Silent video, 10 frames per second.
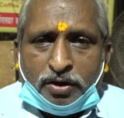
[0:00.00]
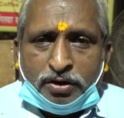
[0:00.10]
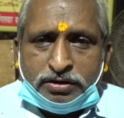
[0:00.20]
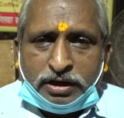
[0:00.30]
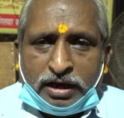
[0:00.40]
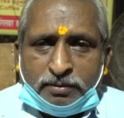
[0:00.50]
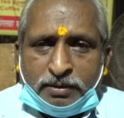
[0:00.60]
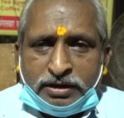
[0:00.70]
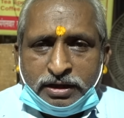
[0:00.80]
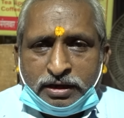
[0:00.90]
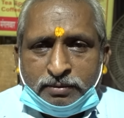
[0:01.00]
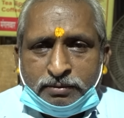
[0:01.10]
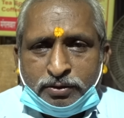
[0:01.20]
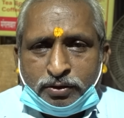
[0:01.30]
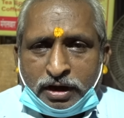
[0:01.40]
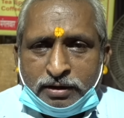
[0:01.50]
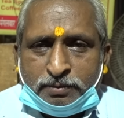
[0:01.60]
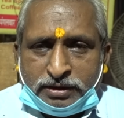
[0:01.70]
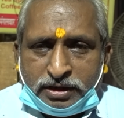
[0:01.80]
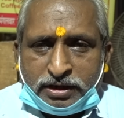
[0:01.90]
और चार मई तक हमने दुकान
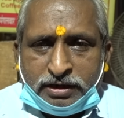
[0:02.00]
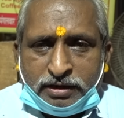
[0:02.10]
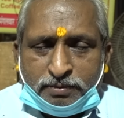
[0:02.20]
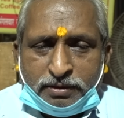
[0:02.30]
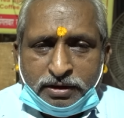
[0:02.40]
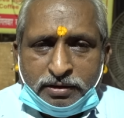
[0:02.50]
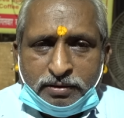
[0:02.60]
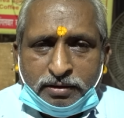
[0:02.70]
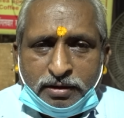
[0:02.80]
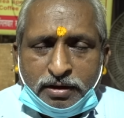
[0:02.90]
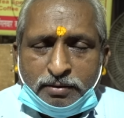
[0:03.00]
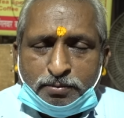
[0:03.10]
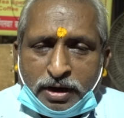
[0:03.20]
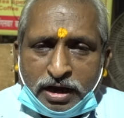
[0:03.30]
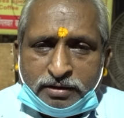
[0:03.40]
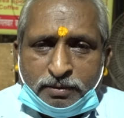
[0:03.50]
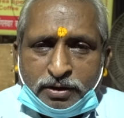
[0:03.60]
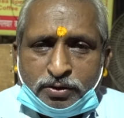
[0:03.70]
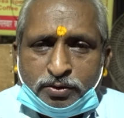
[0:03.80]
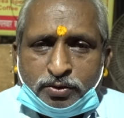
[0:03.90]
बंद रखी अपनी पाँच
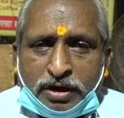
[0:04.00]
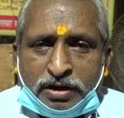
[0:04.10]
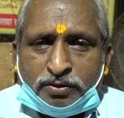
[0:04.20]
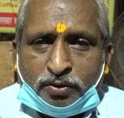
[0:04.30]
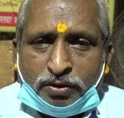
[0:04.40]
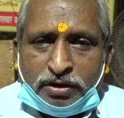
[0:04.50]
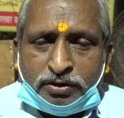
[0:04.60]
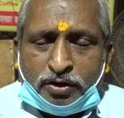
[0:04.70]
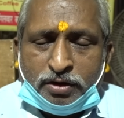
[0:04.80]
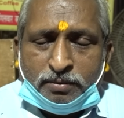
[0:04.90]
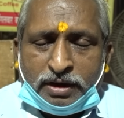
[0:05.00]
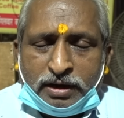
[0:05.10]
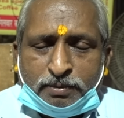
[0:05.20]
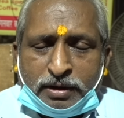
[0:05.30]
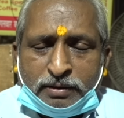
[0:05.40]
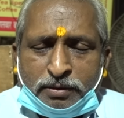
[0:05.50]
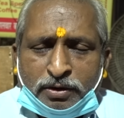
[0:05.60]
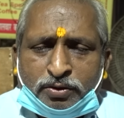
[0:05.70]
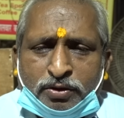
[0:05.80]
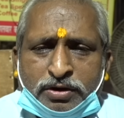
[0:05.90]
मई को दुकान खोली तो हमारा पास
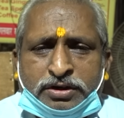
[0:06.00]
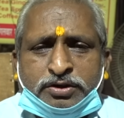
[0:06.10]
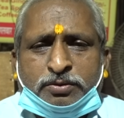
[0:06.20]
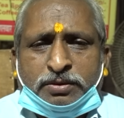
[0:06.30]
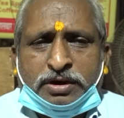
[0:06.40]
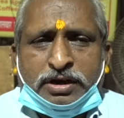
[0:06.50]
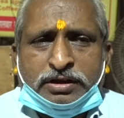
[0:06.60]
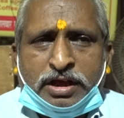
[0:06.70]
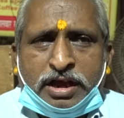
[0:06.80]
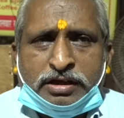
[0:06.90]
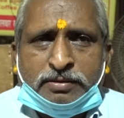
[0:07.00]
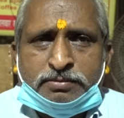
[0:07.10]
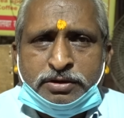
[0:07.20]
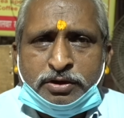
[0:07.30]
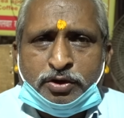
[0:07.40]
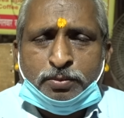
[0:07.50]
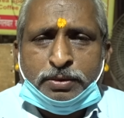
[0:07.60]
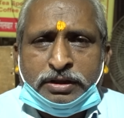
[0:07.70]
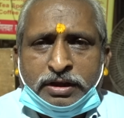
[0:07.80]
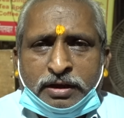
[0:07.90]
बिल्कुल कस्टमर नहीं था एकदम जीरो
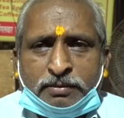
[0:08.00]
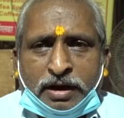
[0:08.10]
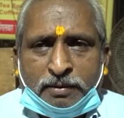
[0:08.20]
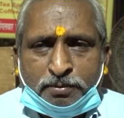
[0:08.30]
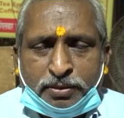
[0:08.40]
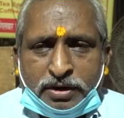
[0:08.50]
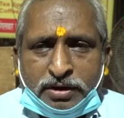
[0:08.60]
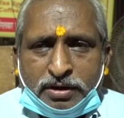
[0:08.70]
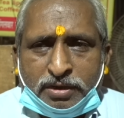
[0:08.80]
फैते हम काम पे